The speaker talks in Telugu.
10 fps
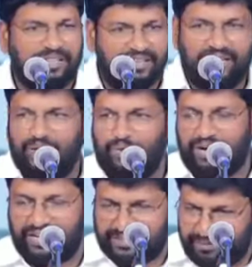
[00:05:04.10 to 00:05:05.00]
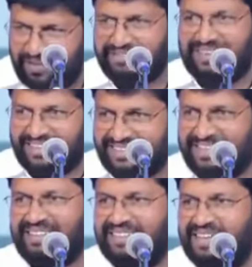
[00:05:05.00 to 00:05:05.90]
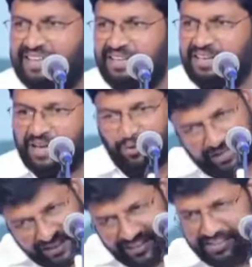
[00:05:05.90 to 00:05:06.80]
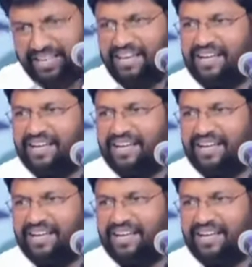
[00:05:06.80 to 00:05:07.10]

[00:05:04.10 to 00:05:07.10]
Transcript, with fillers: అధికారులు వాళ్ళ సింహాసనాల కిందకి వెళ్తే వాటి కింద